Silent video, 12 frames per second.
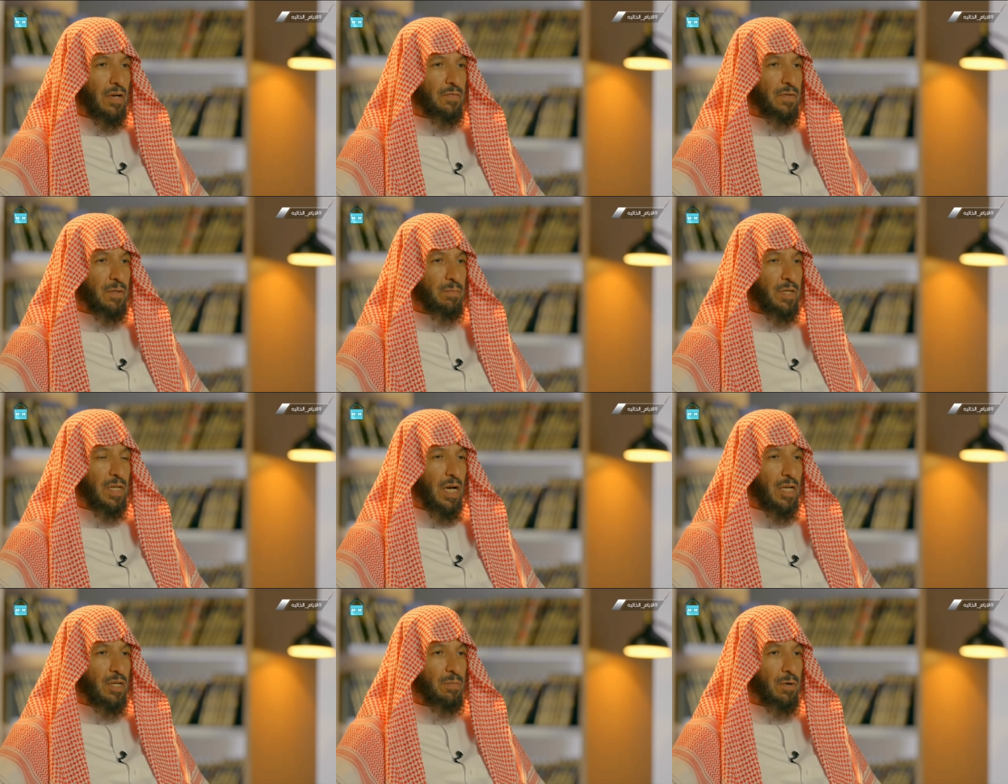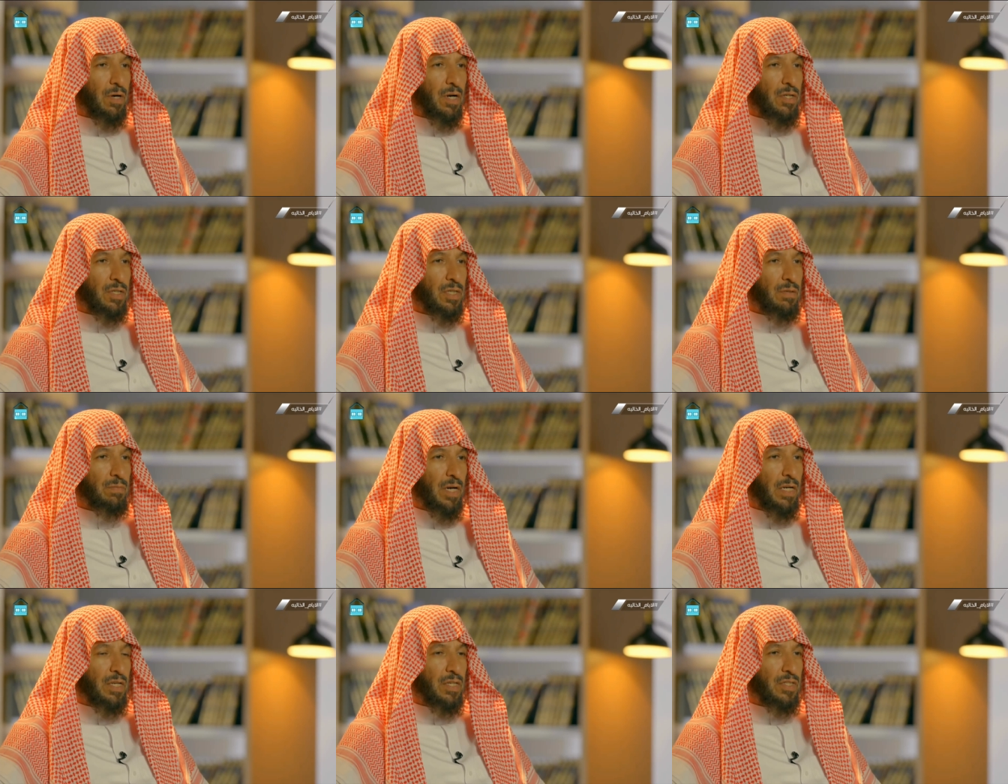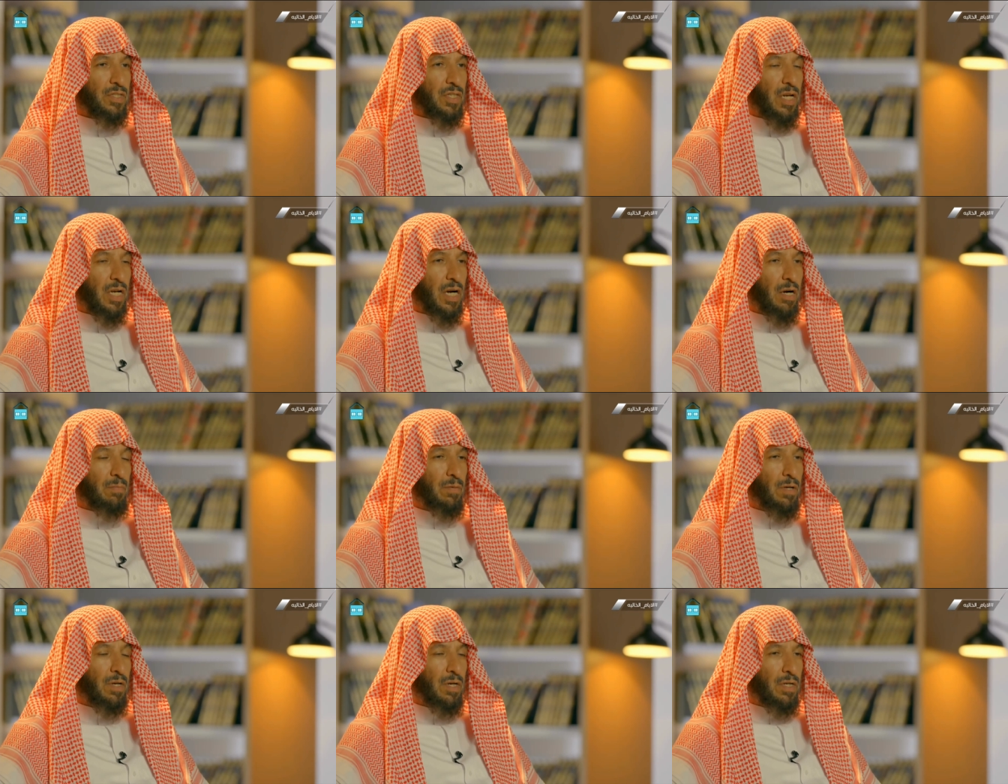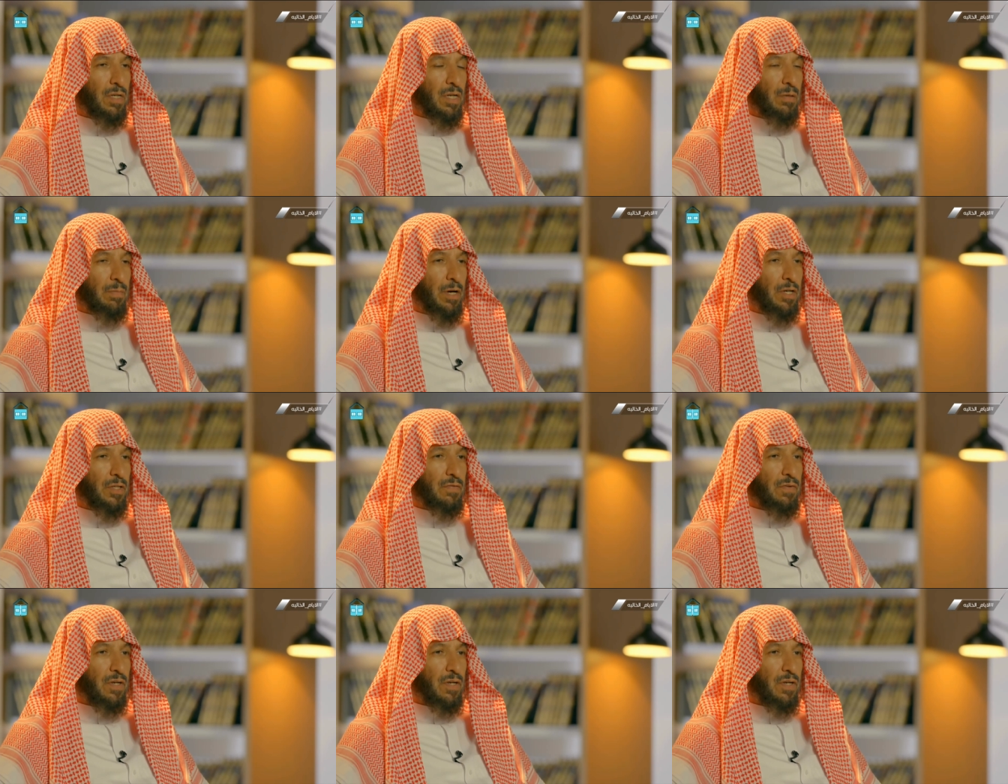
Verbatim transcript: في بناء ابراهيم عليه السلام للبيت في